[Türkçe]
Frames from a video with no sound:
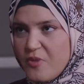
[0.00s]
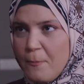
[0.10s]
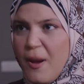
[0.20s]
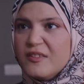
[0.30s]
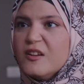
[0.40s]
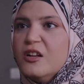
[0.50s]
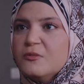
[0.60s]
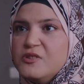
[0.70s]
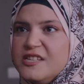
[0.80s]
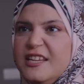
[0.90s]
Ben de
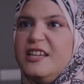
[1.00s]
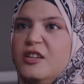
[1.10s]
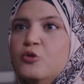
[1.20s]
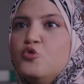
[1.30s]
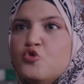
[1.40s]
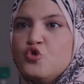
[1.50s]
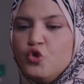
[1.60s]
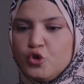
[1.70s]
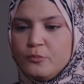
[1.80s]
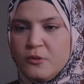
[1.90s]
kalkmış senin iyiliğini
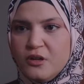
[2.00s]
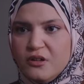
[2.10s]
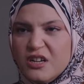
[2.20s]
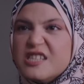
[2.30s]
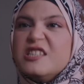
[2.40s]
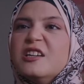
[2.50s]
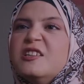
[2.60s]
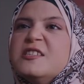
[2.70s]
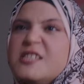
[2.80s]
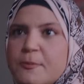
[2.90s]
düşünüyorum. Asıl
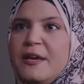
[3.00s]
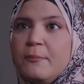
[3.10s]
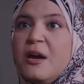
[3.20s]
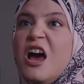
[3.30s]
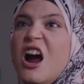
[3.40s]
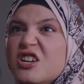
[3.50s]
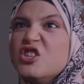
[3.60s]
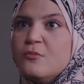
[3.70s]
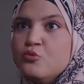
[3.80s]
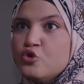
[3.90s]
akılsız benim. Her
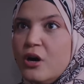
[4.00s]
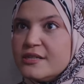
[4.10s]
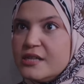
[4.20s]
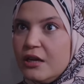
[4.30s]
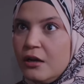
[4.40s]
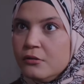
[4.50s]
şeyim üstü aksala.